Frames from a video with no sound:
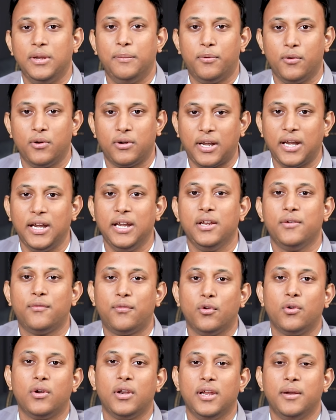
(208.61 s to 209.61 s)
இப்போ ட்ரேடிங்
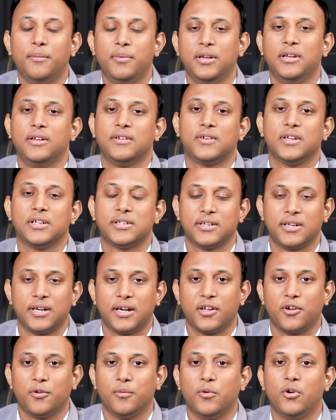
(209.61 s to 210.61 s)
ஃப்ளோரில் எப்படி டிஸ்கஷன்
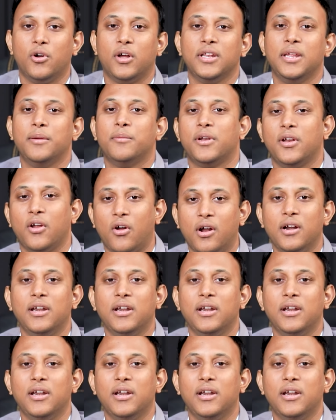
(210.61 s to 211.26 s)
நடக்குமோ அதே மாதிரி